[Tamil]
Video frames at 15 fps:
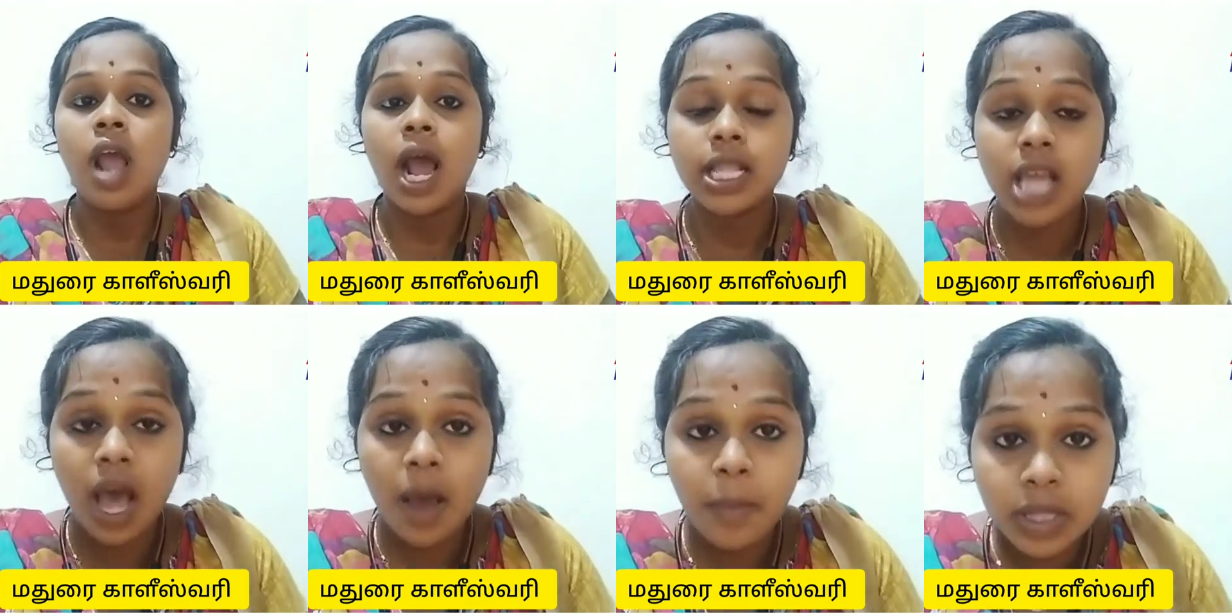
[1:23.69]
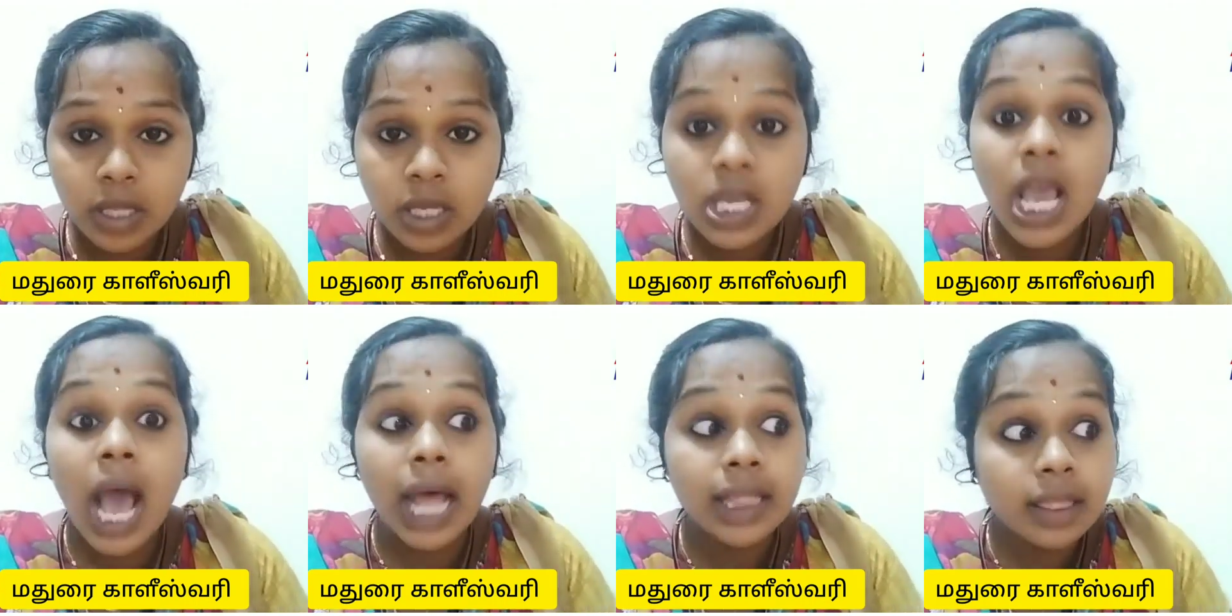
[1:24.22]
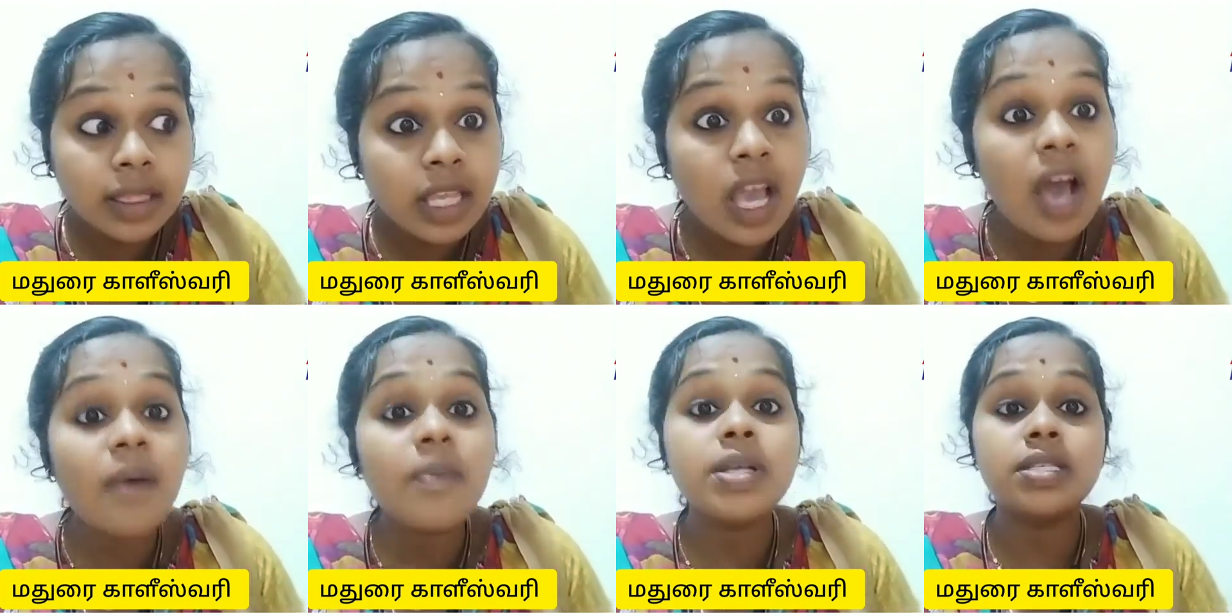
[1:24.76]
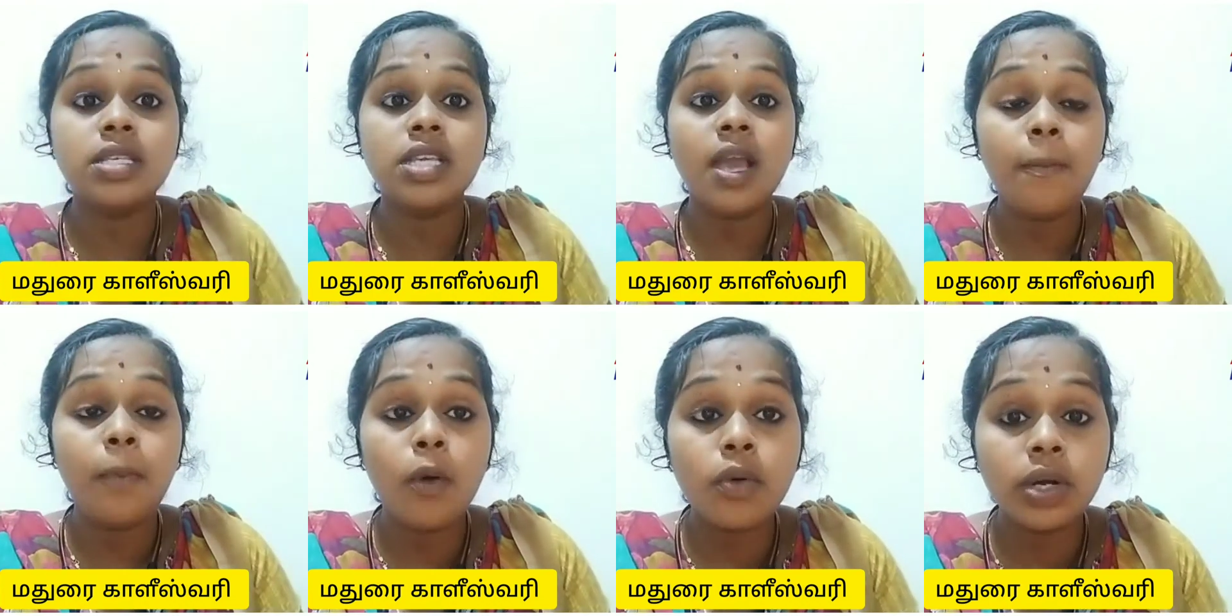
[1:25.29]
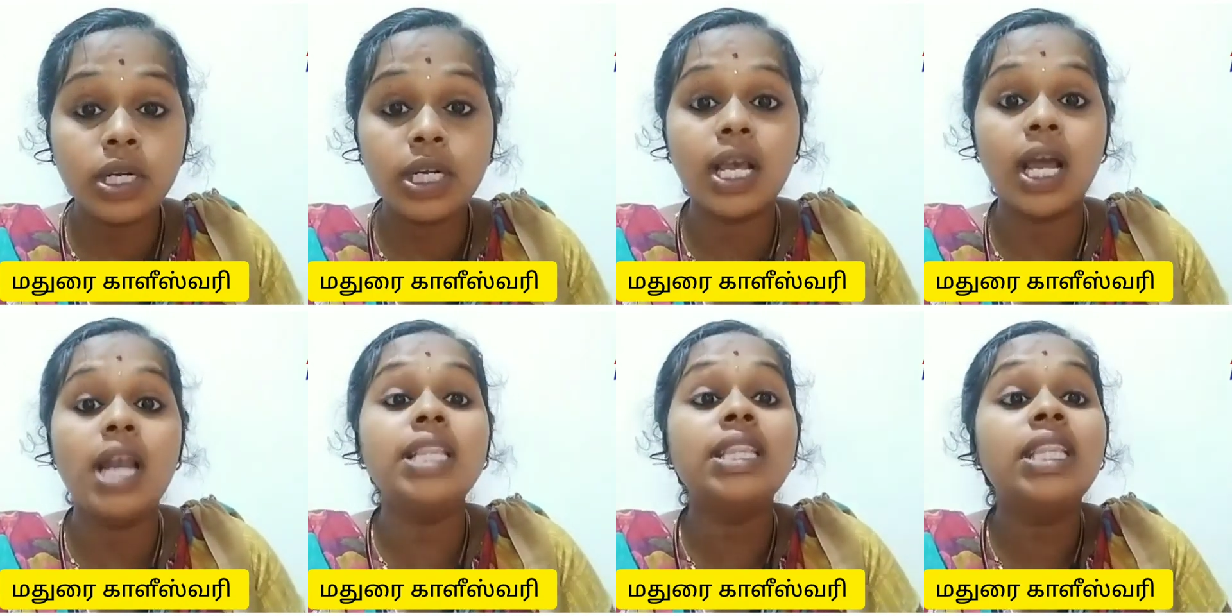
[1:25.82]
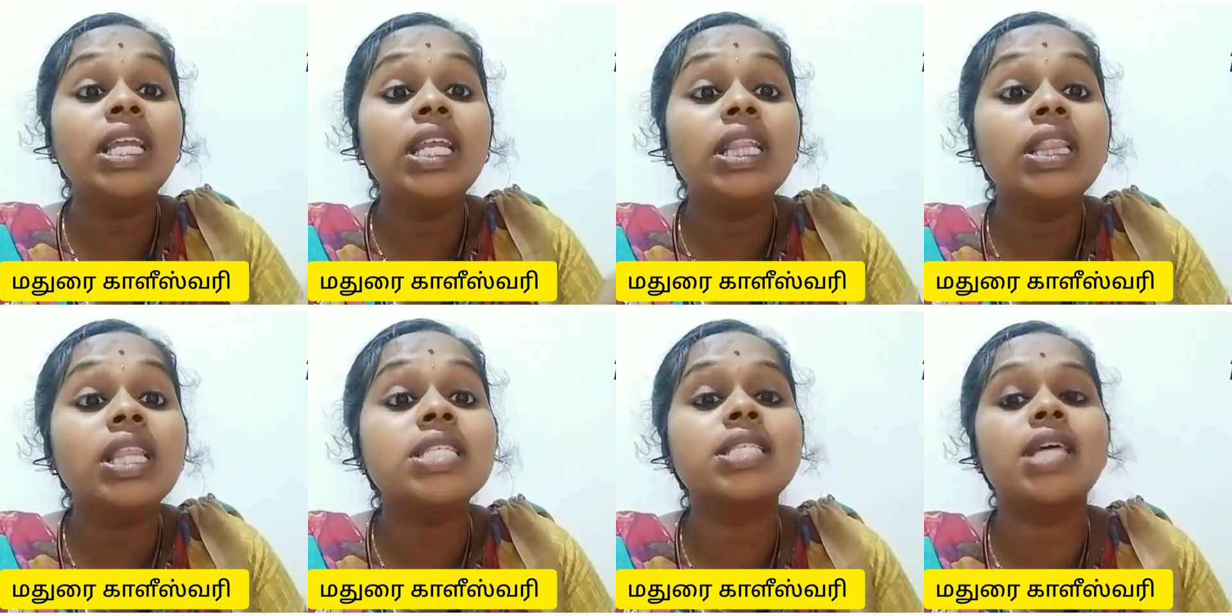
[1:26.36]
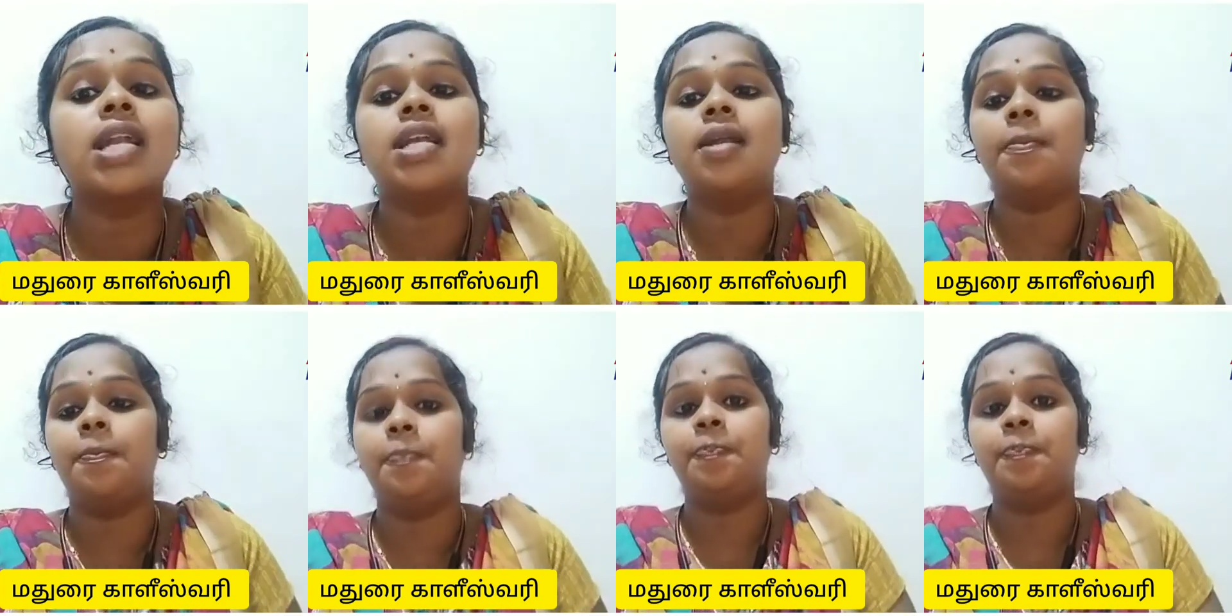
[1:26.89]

அதாவது அத்தியாவசிய பொருட்கள் திருத்த சட்டம்